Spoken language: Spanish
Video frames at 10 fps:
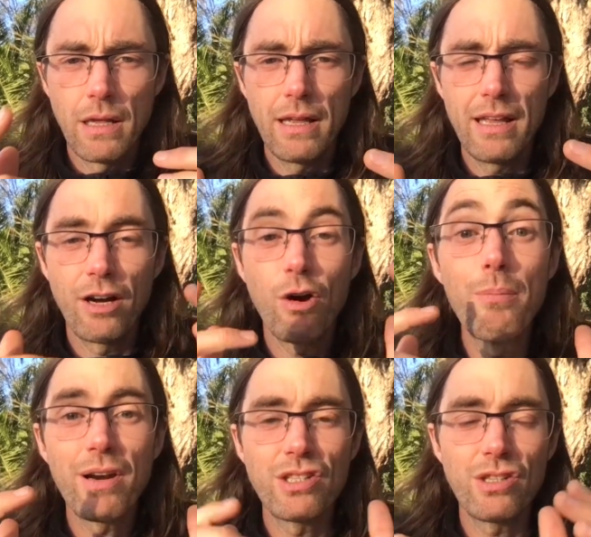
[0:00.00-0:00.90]
eh,
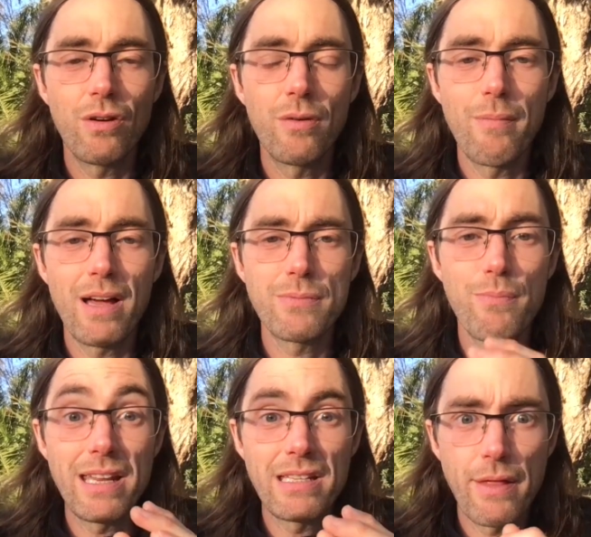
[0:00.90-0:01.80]
comprensión, más
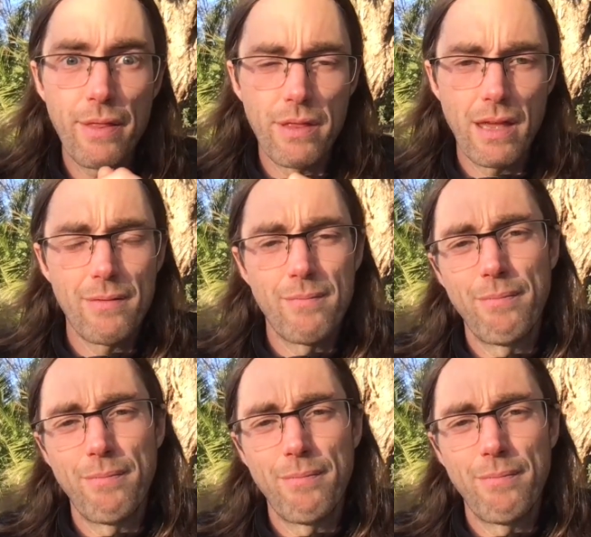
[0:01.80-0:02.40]
presencia